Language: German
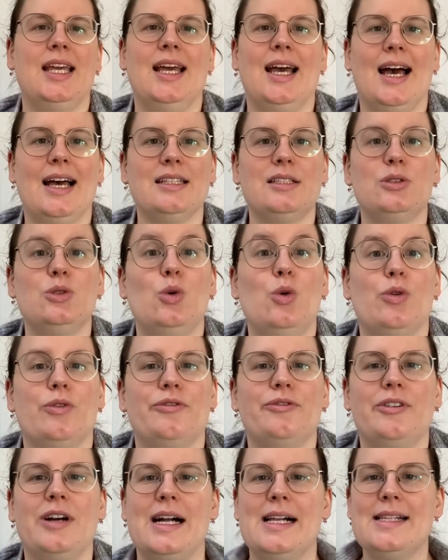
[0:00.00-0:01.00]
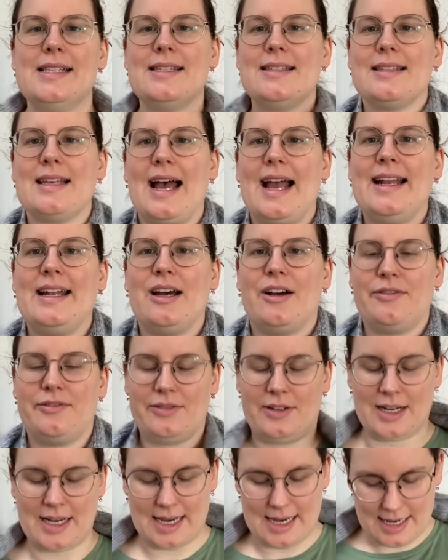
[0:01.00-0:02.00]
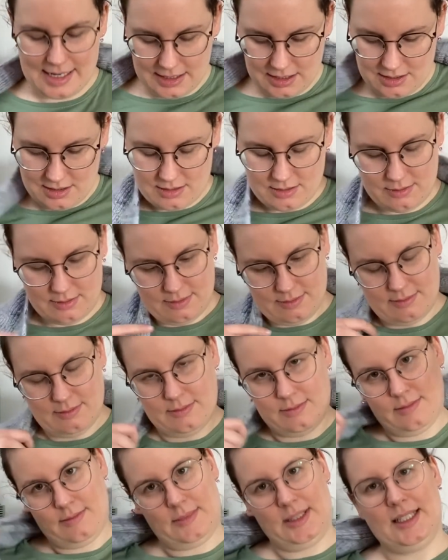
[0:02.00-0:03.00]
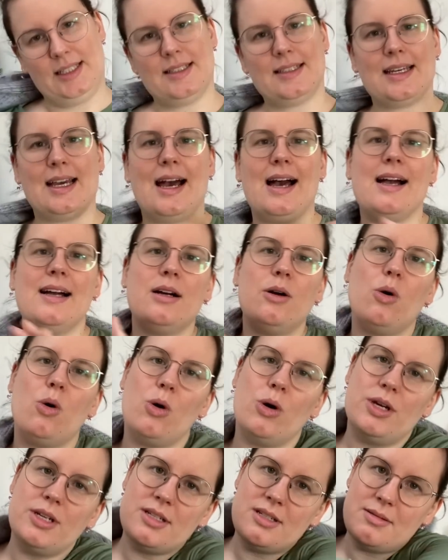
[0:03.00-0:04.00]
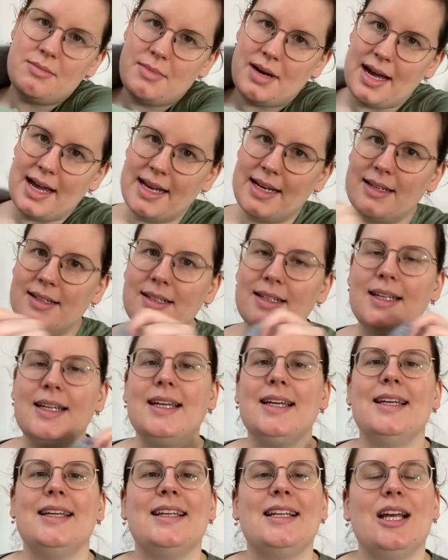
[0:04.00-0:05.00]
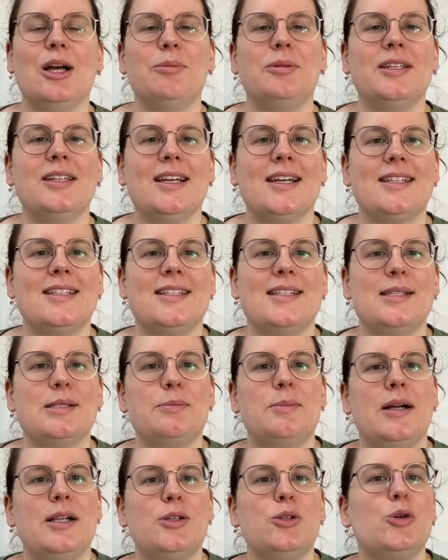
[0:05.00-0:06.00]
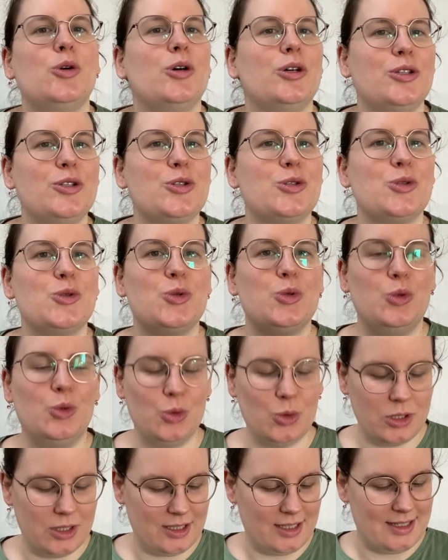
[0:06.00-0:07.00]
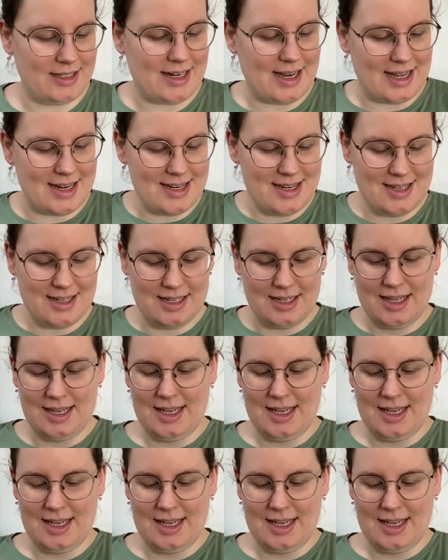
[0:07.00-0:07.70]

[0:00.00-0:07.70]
Ach so, falls einer fragt, ich trage heute mein, ich glaube, ich hatte es mal Torstentuch genannt.